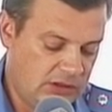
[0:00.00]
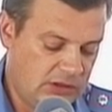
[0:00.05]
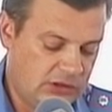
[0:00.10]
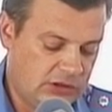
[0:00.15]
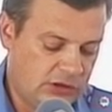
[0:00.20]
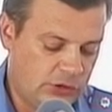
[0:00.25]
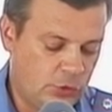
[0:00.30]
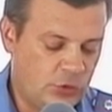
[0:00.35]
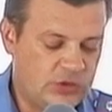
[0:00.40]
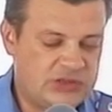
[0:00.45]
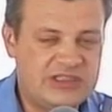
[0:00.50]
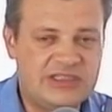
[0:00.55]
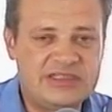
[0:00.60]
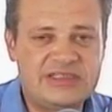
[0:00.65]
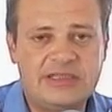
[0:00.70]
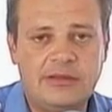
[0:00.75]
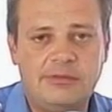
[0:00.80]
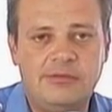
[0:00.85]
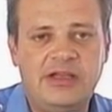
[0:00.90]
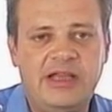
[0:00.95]
Рост
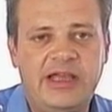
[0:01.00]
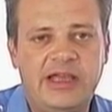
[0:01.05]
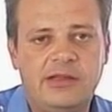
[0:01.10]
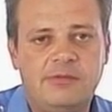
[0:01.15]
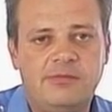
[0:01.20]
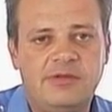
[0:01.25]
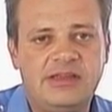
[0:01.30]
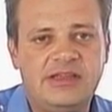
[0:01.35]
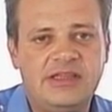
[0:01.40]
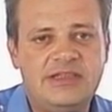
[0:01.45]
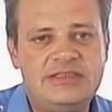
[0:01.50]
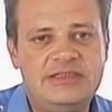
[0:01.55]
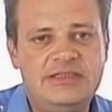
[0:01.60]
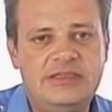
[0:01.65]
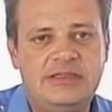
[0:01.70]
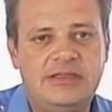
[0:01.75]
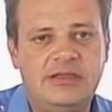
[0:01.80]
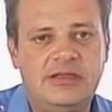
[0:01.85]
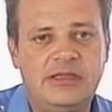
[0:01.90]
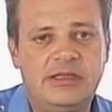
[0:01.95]
составляет в
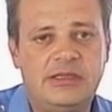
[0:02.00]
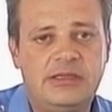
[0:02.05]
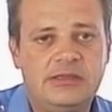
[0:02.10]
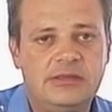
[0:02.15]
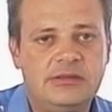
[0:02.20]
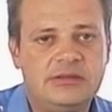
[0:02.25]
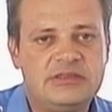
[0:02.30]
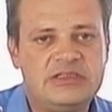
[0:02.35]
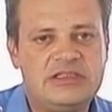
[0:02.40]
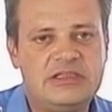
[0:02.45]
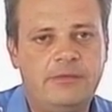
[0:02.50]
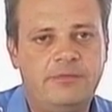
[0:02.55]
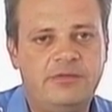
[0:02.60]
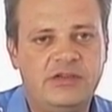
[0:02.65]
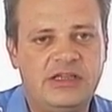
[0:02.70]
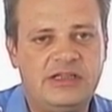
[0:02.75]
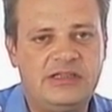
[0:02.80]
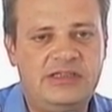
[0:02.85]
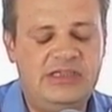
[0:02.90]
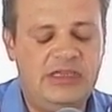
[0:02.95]
относительных
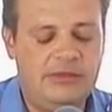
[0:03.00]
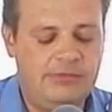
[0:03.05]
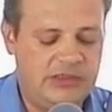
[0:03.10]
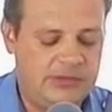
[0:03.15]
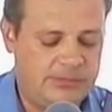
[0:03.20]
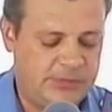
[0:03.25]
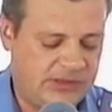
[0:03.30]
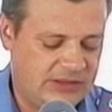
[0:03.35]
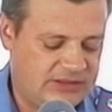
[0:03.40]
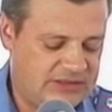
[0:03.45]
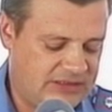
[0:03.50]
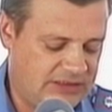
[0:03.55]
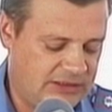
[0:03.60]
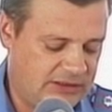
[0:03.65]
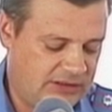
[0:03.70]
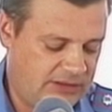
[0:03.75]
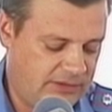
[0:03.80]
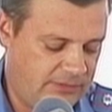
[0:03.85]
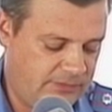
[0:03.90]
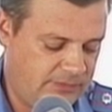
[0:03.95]
цифрах
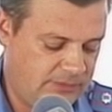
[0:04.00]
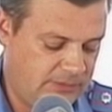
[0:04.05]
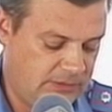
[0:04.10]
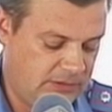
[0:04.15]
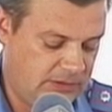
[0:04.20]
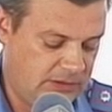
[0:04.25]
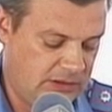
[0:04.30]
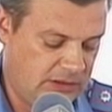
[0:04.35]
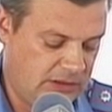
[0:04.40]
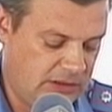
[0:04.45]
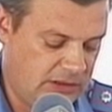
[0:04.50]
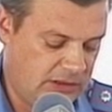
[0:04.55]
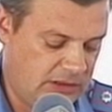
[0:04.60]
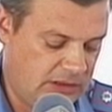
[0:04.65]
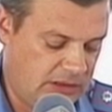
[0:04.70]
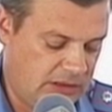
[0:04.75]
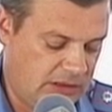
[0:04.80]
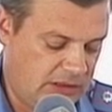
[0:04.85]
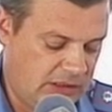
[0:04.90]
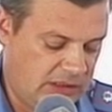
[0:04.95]
9%.
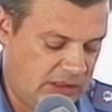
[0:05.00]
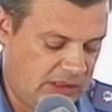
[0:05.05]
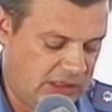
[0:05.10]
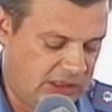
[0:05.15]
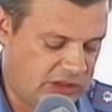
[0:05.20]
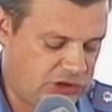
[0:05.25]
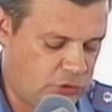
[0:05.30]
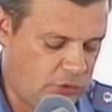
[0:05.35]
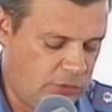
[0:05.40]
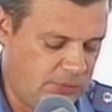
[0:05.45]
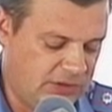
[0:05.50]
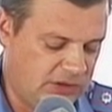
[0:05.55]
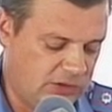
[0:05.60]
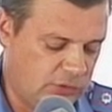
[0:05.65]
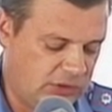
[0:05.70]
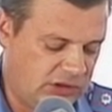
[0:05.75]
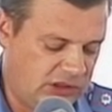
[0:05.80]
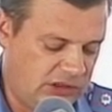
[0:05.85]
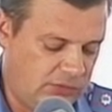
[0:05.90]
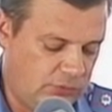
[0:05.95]

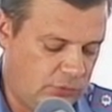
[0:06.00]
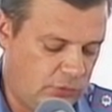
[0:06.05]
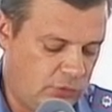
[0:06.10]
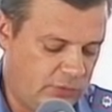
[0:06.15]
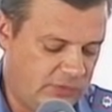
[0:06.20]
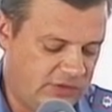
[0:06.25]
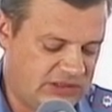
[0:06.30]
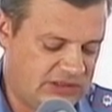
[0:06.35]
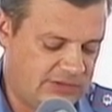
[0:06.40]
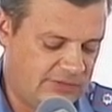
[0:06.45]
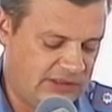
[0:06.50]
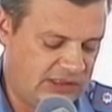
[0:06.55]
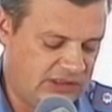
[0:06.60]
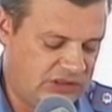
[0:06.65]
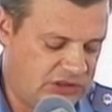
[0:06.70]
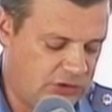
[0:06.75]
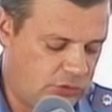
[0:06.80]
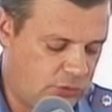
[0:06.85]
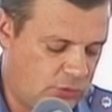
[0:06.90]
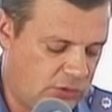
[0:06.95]
Особенную тревогу вызывает
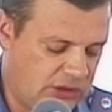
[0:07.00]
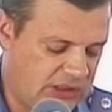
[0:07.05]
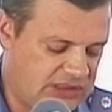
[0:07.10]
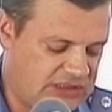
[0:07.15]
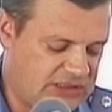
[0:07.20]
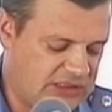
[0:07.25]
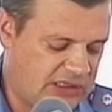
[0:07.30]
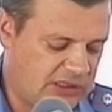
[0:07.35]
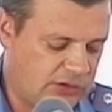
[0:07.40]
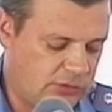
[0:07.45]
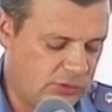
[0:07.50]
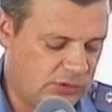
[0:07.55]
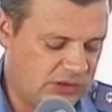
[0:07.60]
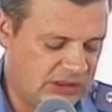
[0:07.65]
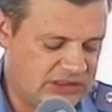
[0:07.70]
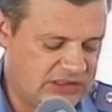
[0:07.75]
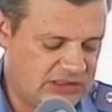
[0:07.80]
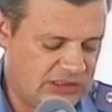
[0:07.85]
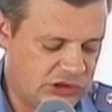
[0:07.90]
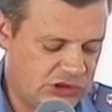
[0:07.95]
ситуация,
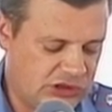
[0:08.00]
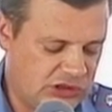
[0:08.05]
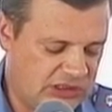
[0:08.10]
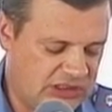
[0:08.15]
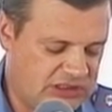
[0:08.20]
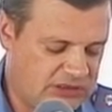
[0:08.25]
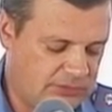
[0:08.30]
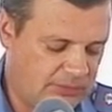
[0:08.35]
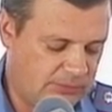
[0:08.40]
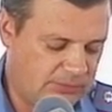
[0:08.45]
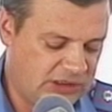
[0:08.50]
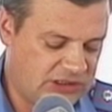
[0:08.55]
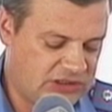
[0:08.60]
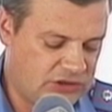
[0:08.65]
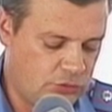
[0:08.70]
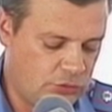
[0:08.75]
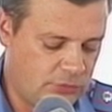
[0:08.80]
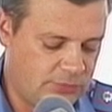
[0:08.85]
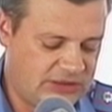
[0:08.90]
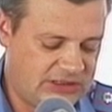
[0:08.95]
которая сложилась в
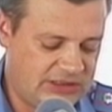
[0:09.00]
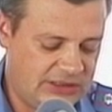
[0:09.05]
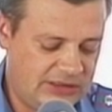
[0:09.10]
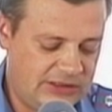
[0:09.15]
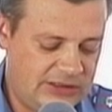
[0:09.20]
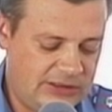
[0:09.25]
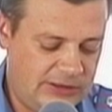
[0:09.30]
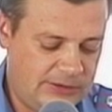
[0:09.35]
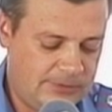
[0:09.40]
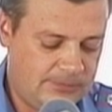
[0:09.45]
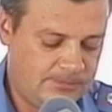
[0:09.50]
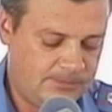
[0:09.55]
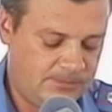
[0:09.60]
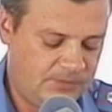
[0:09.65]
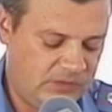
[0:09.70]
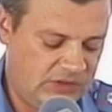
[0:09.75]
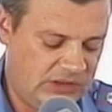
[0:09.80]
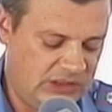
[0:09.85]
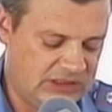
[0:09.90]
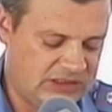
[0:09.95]
областном центре.
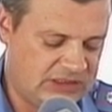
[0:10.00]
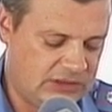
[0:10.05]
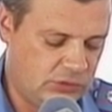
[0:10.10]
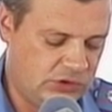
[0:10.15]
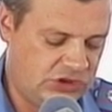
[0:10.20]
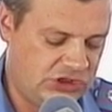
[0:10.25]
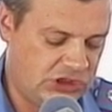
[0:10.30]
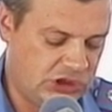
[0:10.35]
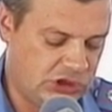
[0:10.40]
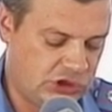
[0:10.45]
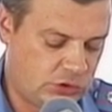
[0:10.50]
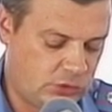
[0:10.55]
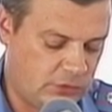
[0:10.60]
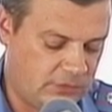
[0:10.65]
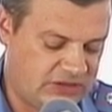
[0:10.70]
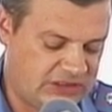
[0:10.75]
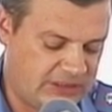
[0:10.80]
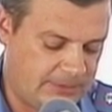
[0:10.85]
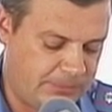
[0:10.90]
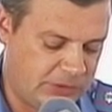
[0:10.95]
Если учесть, что
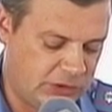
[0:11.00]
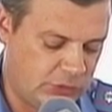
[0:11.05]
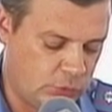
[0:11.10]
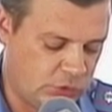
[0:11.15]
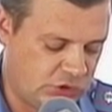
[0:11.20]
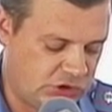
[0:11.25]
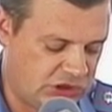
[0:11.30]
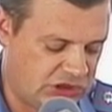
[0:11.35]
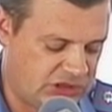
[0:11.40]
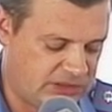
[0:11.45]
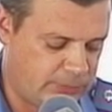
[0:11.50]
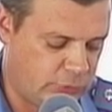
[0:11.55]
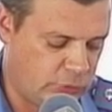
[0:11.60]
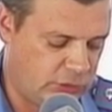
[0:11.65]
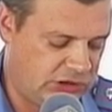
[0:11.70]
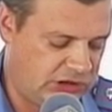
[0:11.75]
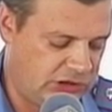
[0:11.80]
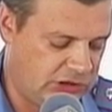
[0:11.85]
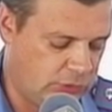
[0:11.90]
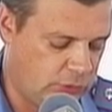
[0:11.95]
в Запорожье
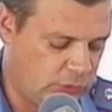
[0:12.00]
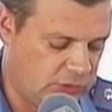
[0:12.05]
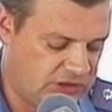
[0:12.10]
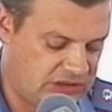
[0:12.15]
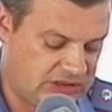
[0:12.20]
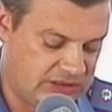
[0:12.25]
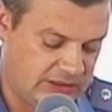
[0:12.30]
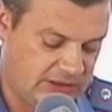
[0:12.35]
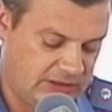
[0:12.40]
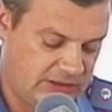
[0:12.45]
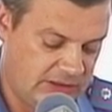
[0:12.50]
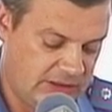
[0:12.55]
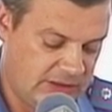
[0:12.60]
эксплуатируется